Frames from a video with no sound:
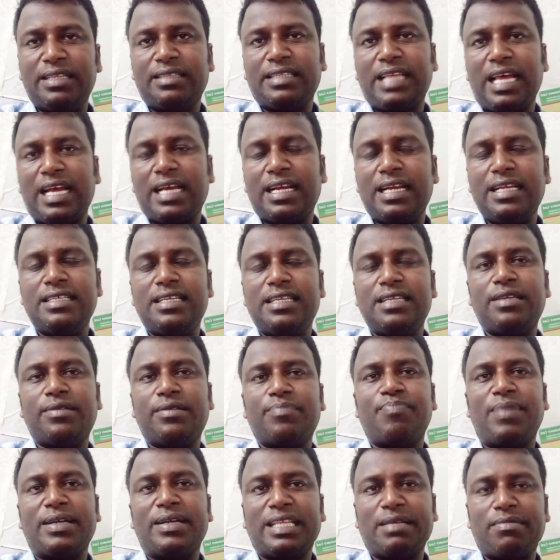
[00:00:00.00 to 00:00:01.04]
থাকলে যে
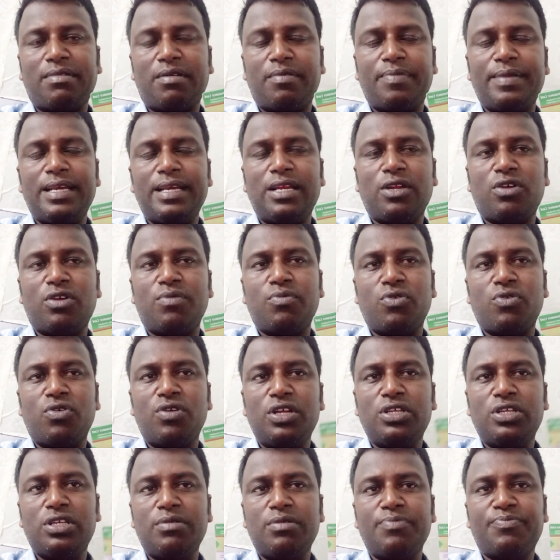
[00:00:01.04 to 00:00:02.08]
বাতা পাবে এরকম কোনো
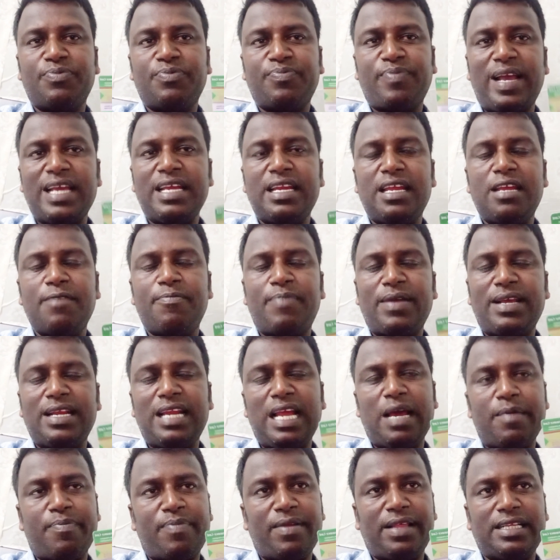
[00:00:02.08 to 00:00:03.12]
নিউজ আমি পাই নাই পাইলে
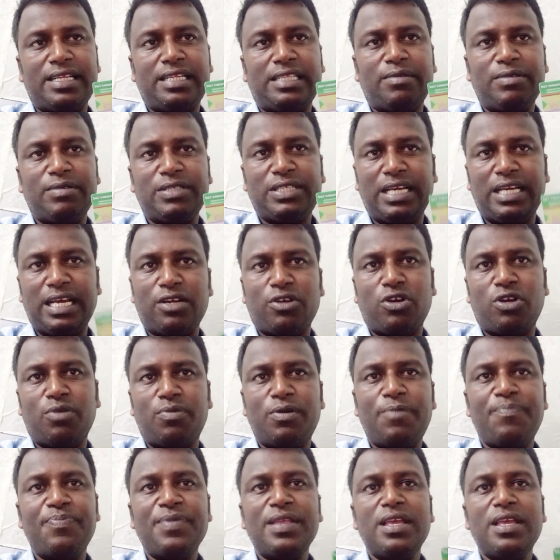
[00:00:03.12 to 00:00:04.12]
আপনাদের সাথে আমি শেয়ার করবো